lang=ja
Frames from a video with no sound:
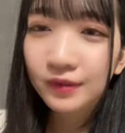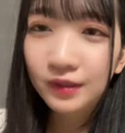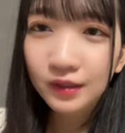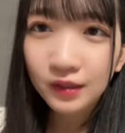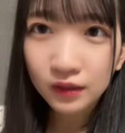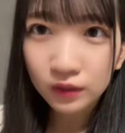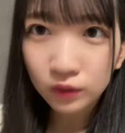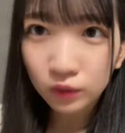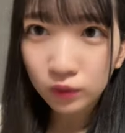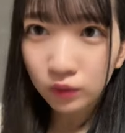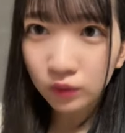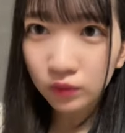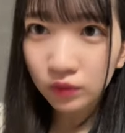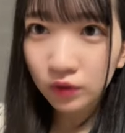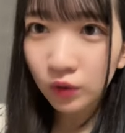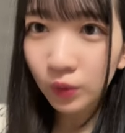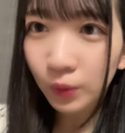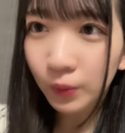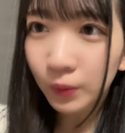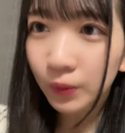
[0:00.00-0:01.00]
結構
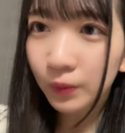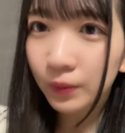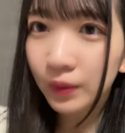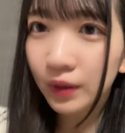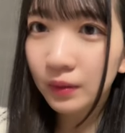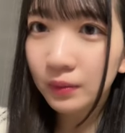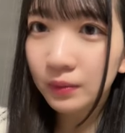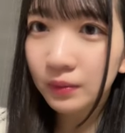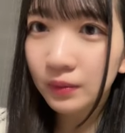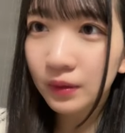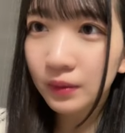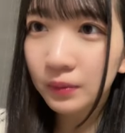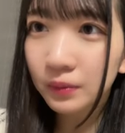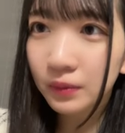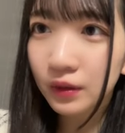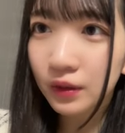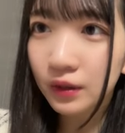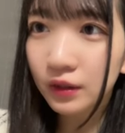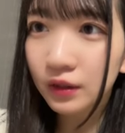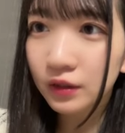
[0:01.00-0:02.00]
今日もまあ
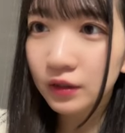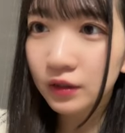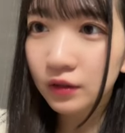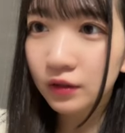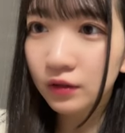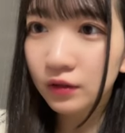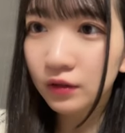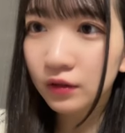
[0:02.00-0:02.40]
まあ話したか